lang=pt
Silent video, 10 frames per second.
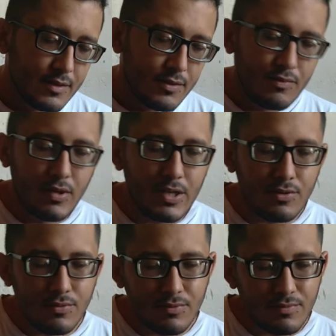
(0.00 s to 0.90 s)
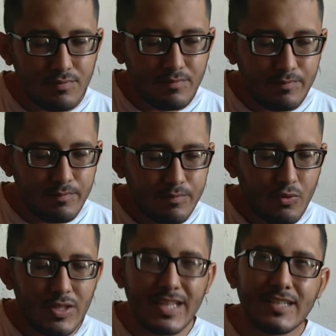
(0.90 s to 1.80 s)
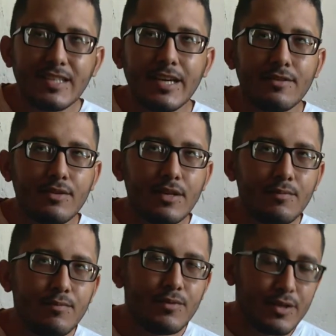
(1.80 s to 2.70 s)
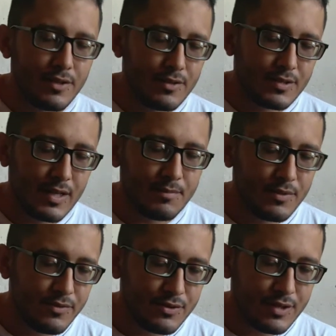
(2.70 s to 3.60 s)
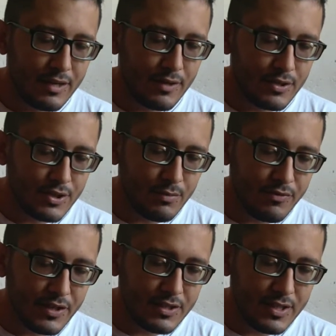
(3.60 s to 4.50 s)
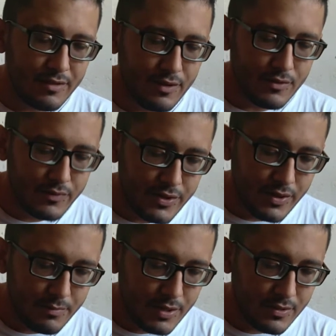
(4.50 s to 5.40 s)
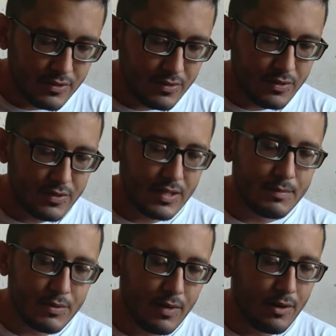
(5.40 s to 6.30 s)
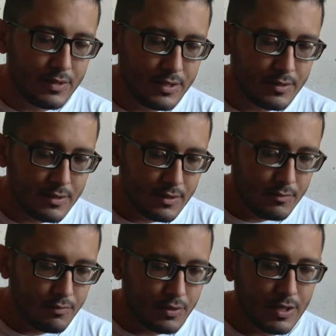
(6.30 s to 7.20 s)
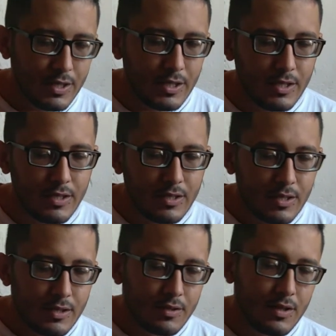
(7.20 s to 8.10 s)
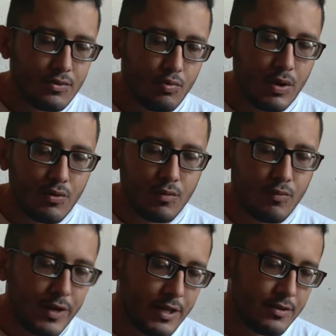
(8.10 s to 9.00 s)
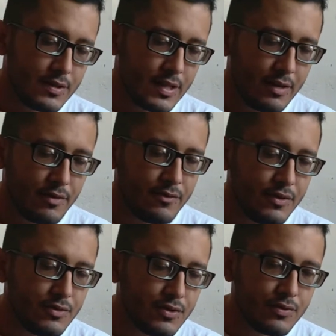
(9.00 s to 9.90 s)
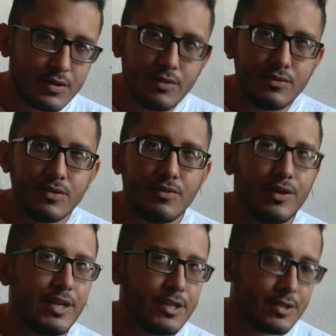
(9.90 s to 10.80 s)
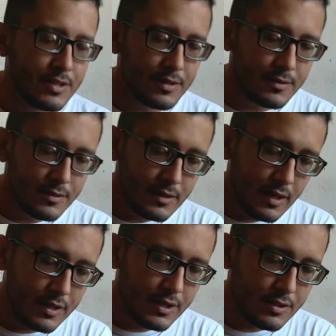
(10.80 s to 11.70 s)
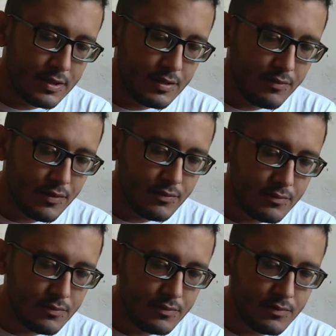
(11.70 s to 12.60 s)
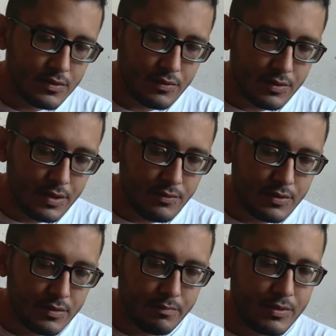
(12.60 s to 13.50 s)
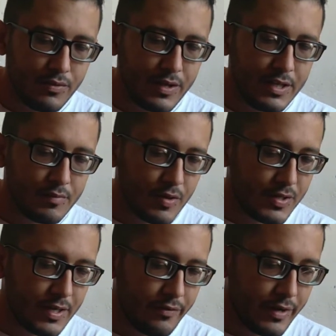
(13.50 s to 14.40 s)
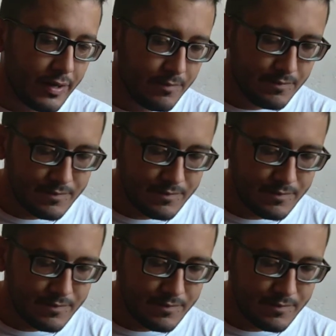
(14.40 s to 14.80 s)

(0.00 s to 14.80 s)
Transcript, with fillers: Quando certo, né? Porque nós não sabemos que vídeo gravar. Nós estamos vendo de gravar uns vídeos aí, mas nós não sabemos qual, né? Porque tanto eu como ela, nós grava vídeo de conteúdos diferentes, né? Aí a gente tem que ver um, uns conteúdos diferentes para nós gravar.